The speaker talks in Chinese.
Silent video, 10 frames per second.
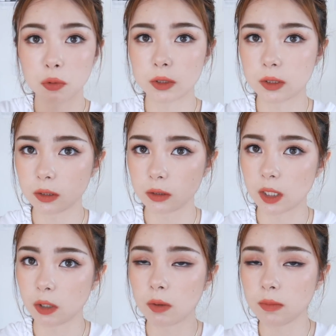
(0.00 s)
多次
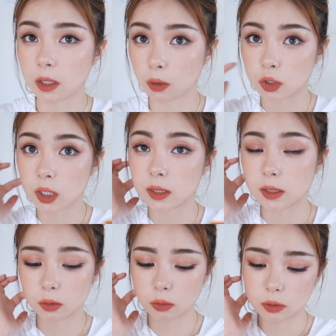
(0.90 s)
的，因为面油是很
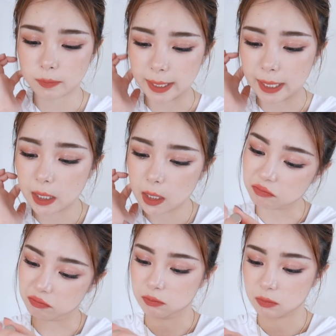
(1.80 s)
经用的嘛。
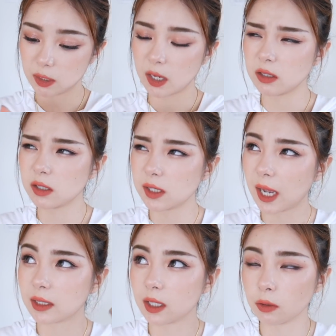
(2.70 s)
嗯，但是
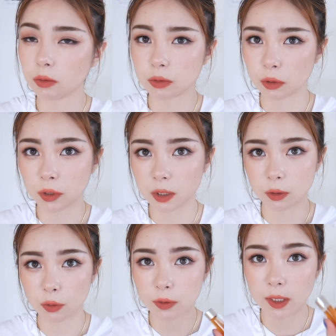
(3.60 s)
夏天用油可
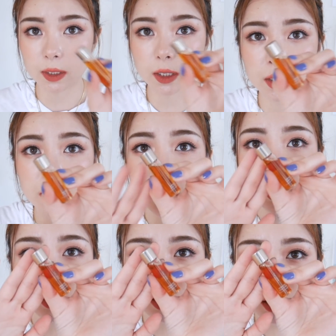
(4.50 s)
能会有点腻，
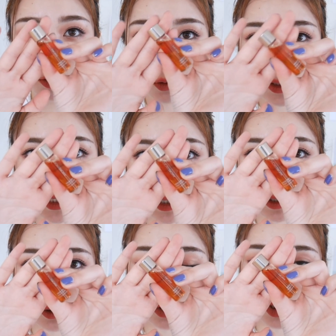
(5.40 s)
这个我会先
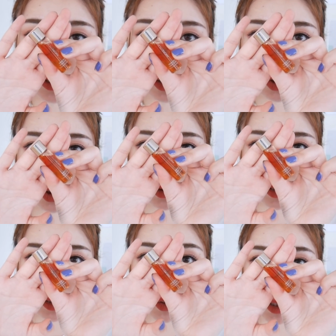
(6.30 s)
留着，到时候有
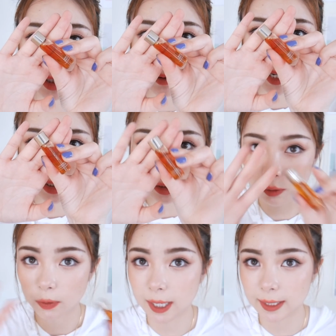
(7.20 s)
机会的话使
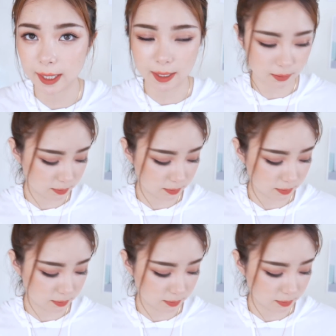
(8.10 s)
用看看。